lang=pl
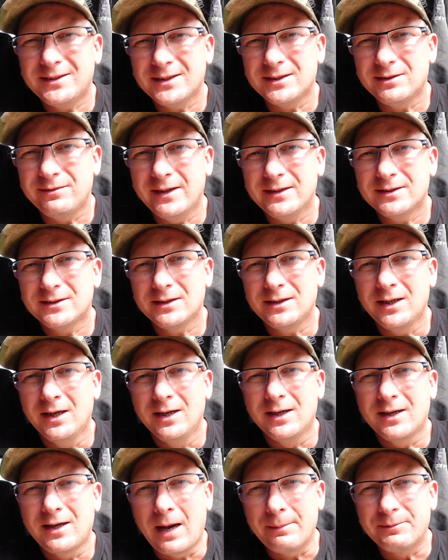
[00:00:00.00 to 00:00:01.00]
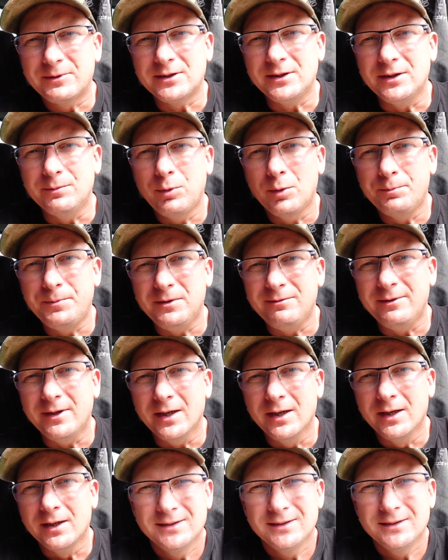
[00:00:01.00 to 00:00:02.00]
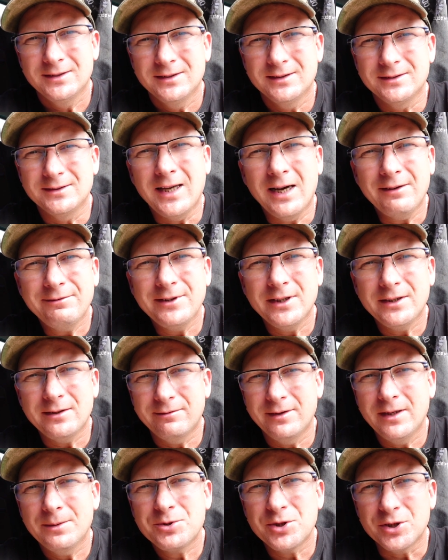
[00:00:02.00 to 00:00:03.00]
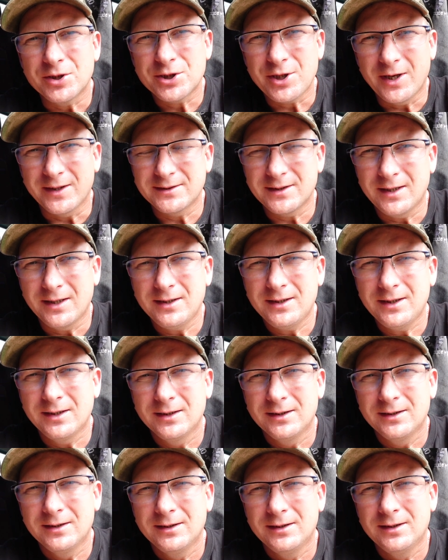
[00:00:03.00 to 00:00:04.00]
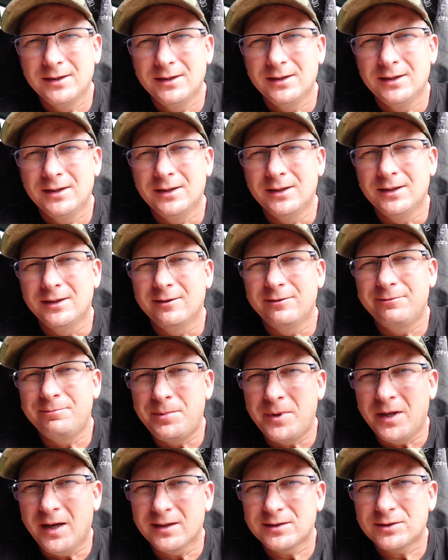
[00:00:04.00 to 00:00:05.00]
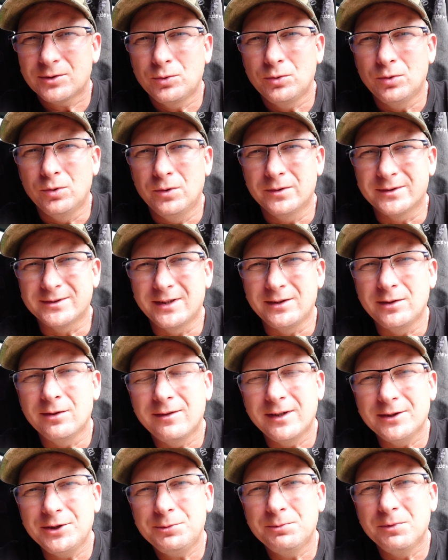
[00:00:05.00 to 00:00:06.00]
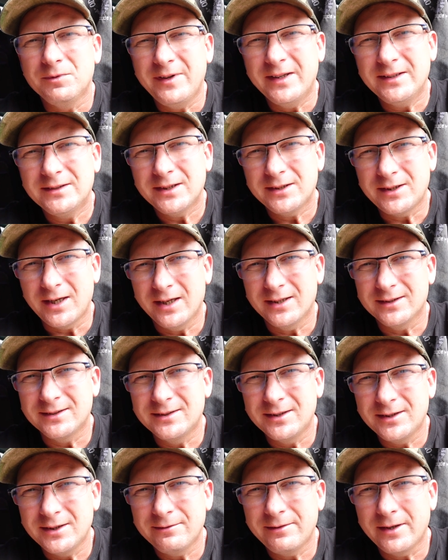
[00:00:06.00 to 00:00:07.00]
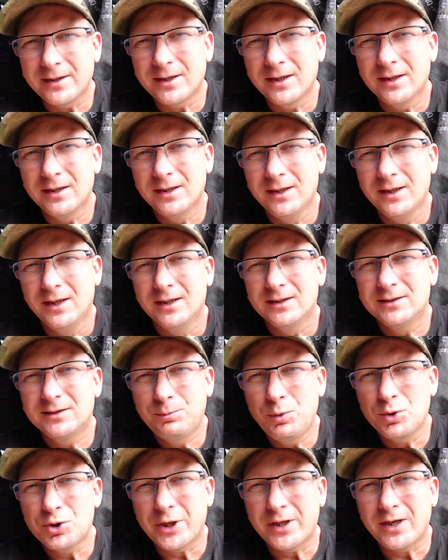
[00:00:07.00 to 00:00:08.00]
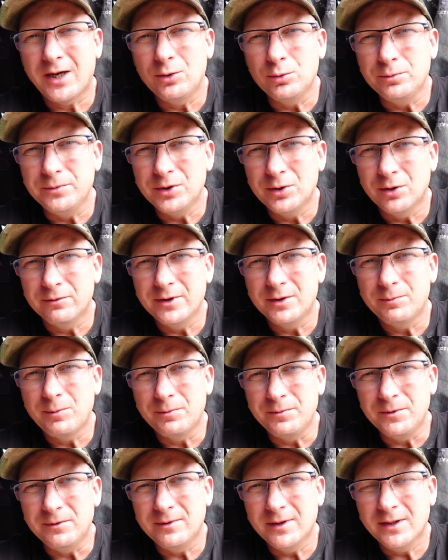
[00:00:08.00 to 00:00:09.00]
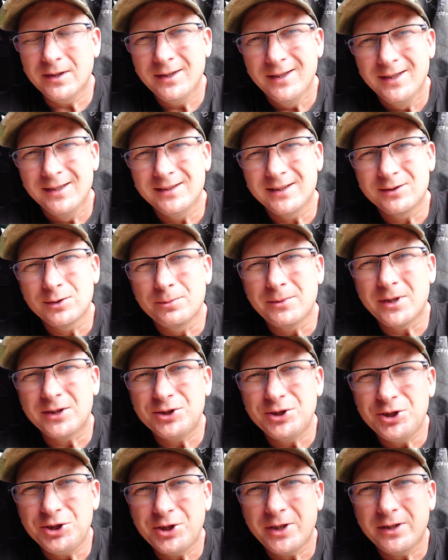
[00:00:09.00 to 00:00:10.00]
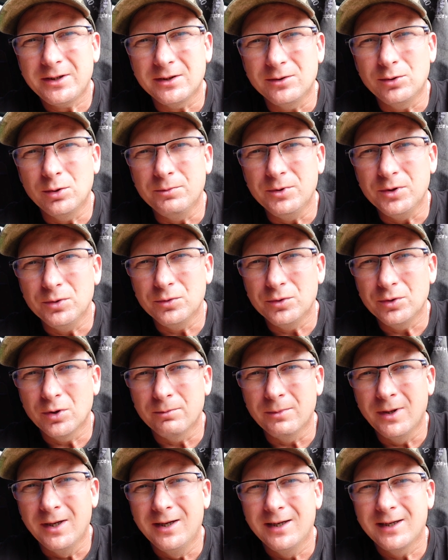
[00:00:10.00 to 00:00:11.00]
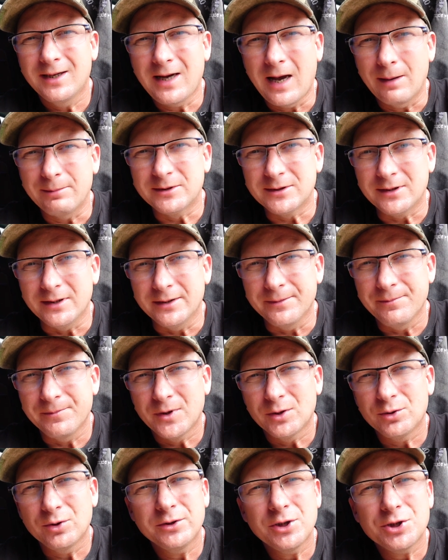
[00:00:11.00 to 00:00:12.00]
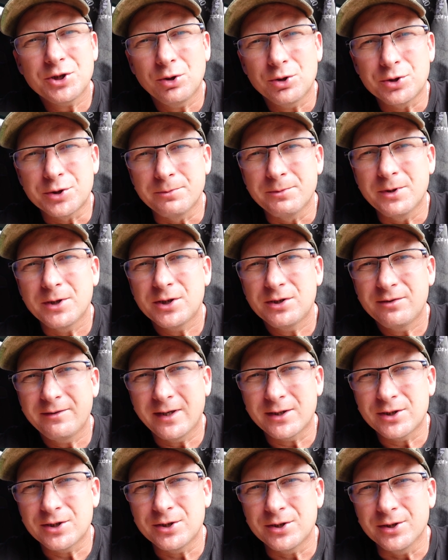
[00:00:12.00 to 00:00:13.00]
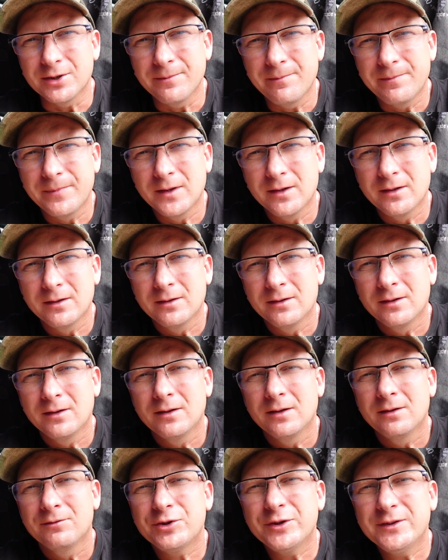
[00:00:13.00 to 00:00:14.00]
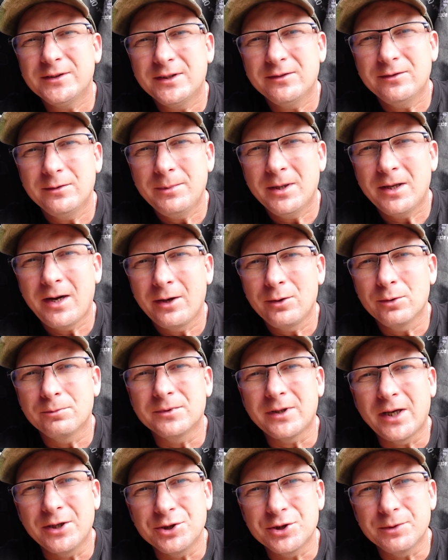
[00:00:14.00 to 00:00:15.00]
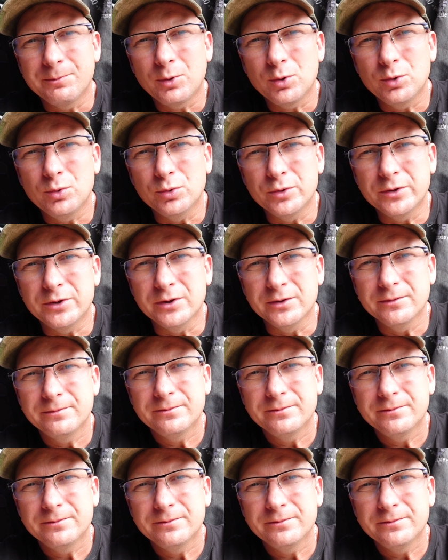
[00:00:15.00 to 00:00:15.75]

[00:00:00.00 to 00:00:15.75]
jest więcej kapsli po piwie. Dawniej, w lepszych czasach, w piasku znajdowaliśmy więcej zrywek z puszek aluminiowych po piwie, natomiast dzisiaj dominują kapsle. To też o czym świadczy wszyscy wybierają tańsze produkty.